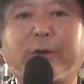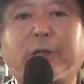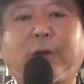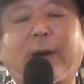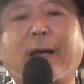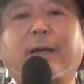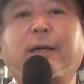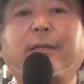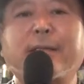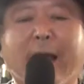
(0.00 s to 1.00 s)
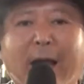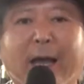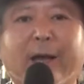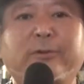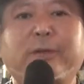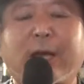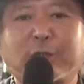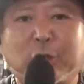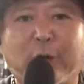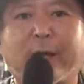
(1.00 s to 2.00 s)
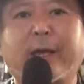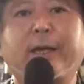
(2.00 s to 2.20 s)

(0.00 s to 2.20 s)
の人は那覇、浦添、